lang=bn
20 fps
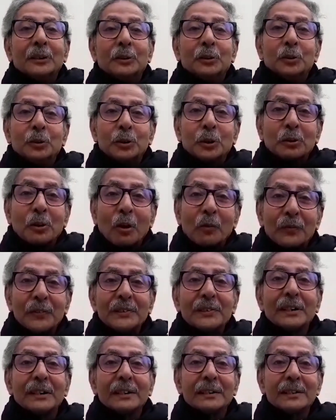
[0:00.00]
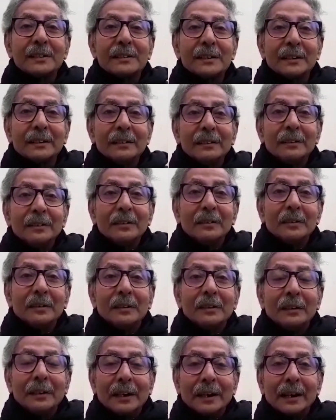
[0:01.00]
দুজন অফিসার এসছেন
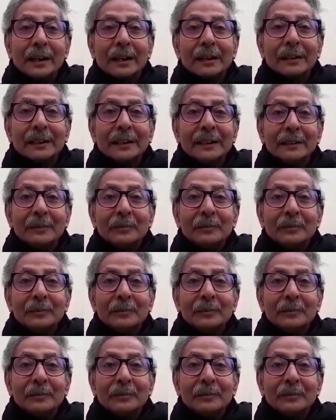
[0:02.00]
এখানে